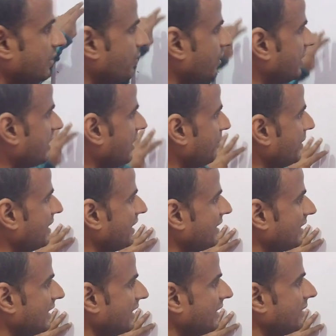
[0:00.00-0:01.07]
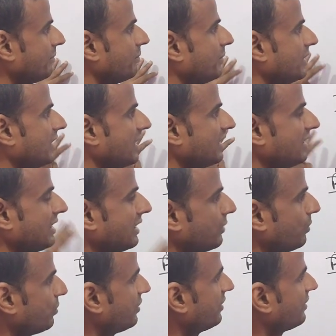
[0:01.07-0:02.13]
की कोई कमी नहीं थी पिताजी ने
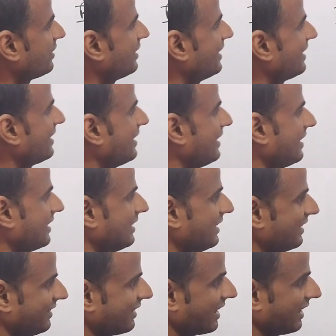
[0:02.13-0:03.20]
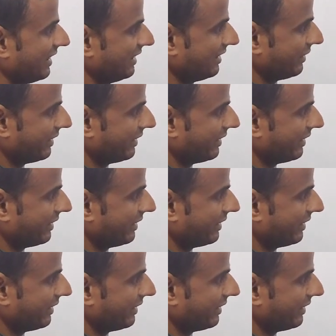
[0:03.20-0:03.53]
कोशिश किया था कि ये सारे